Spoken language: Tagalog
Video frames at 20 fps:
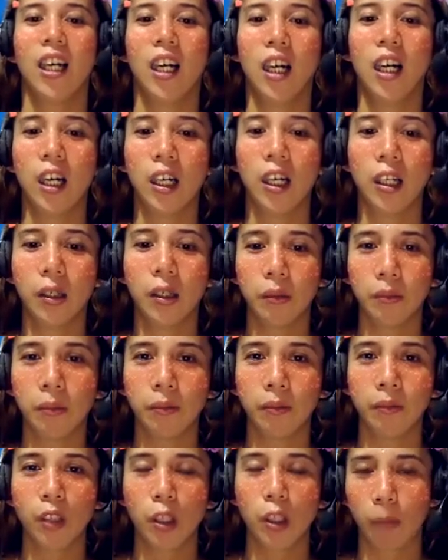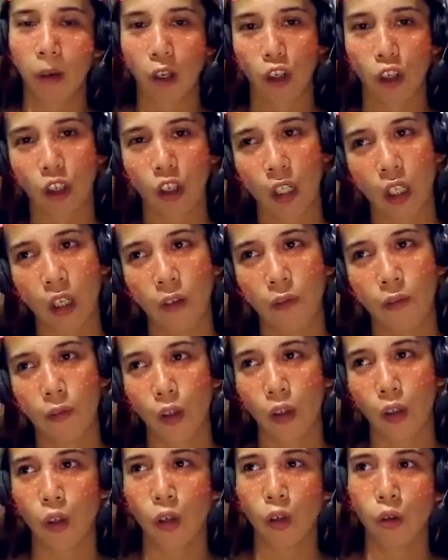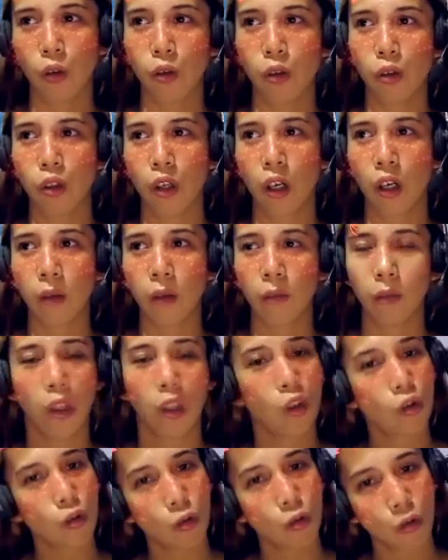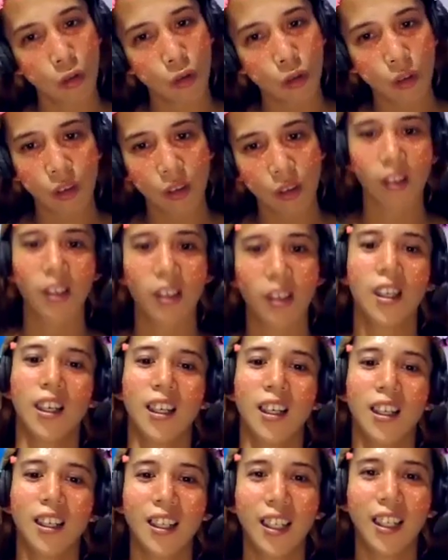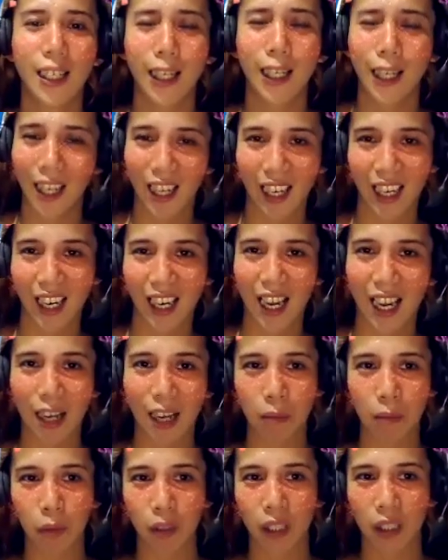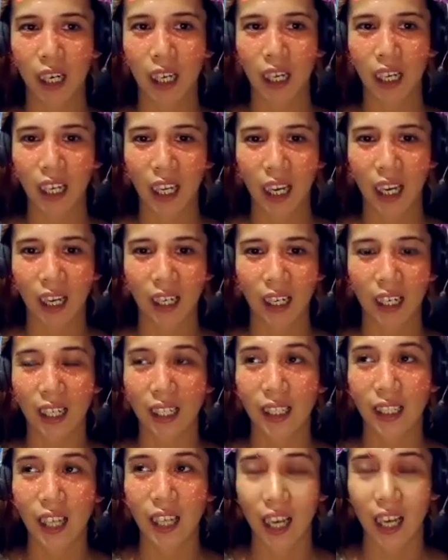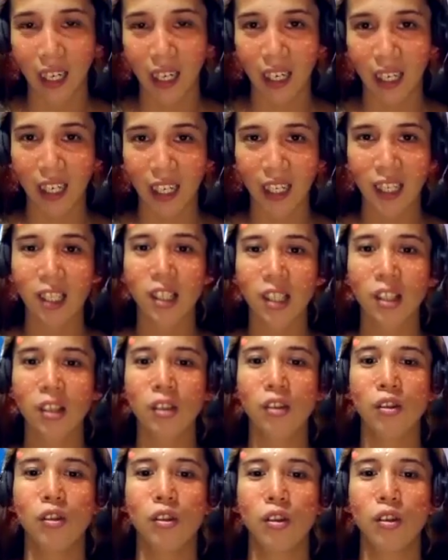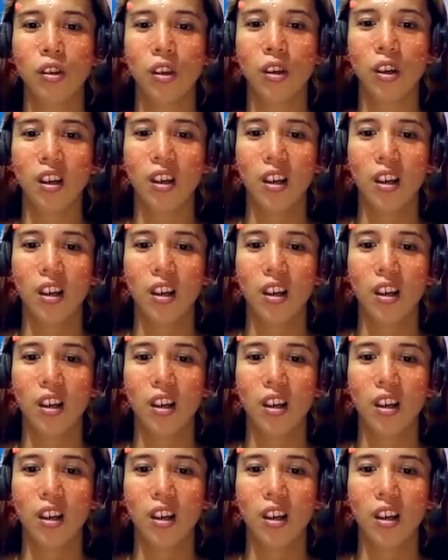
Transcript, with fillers: Um, especially for those um, teachers na nangangailangan po talaga ng guidance,